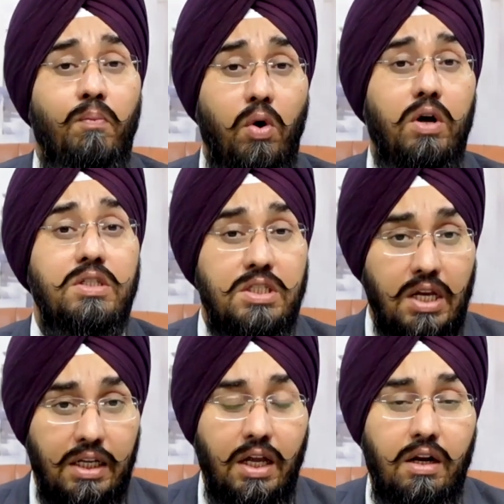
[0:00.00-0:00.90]
बहुत
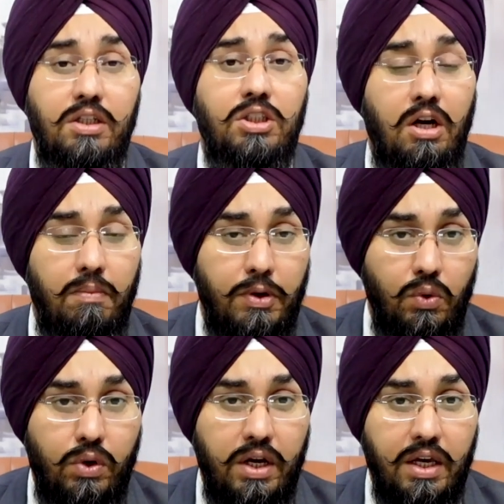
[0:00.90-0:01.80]
ज़्यादा रश अब
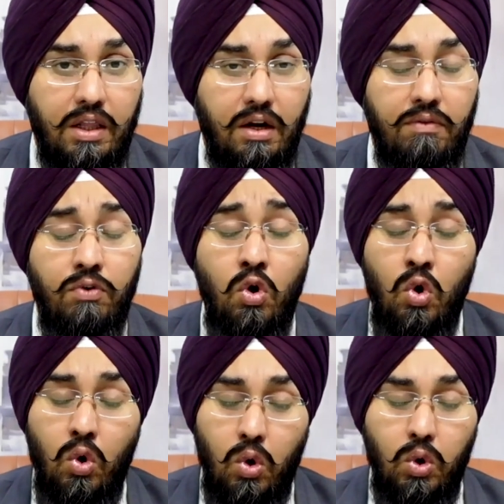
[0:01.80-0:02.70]
यूके की तरफ
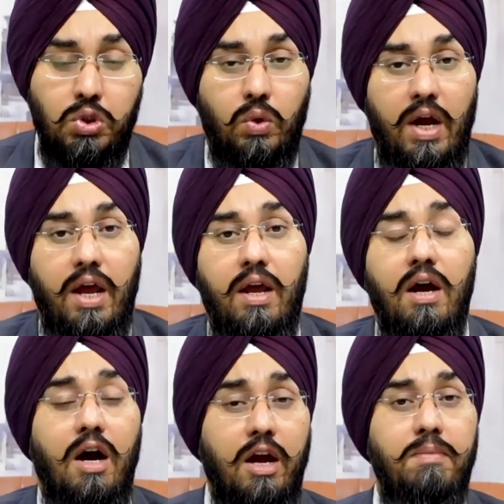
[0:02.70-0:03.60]
हो चुका है
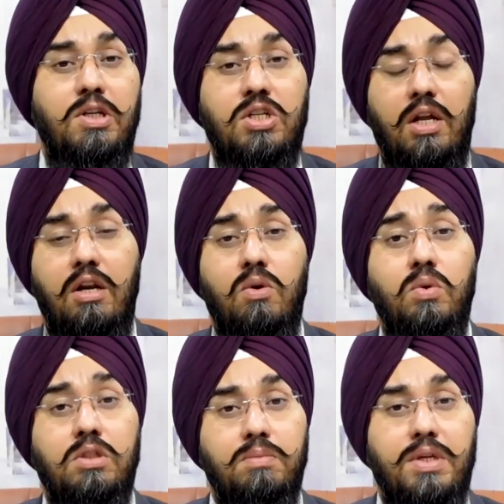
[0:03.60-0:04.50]
आगे भी इस चैनल
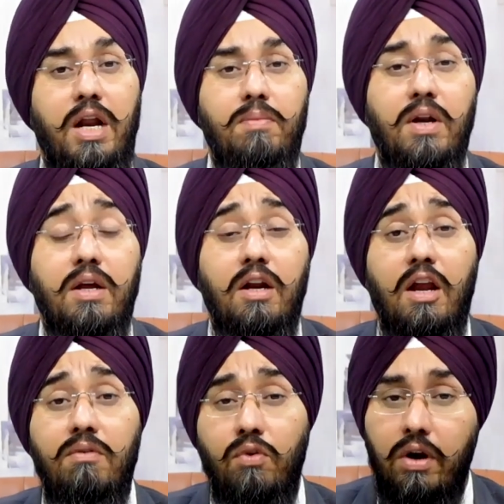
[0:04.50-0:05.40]
को सब्सक्राइब करके
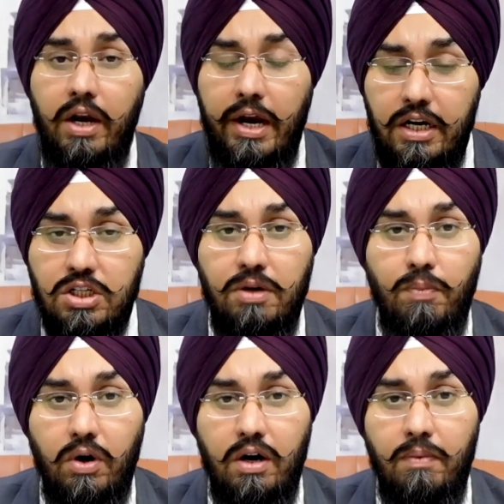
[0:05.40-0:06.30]
रखें फॉर लेटेस्ट
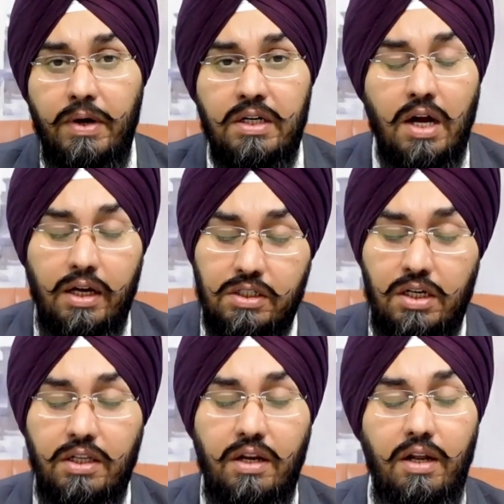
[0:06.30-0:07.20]
इंपॉर्टेंट अपडेट आज
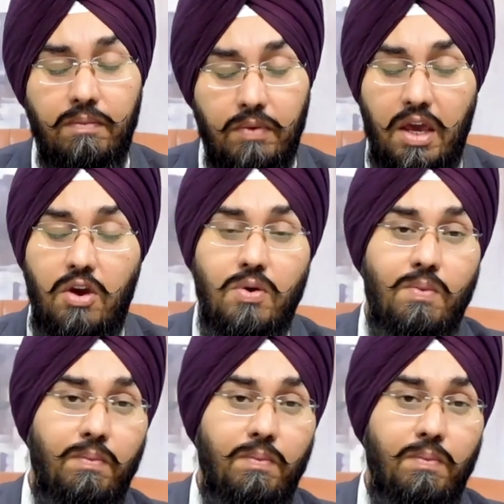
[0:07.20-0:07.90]
के लिए इतना थैंक यू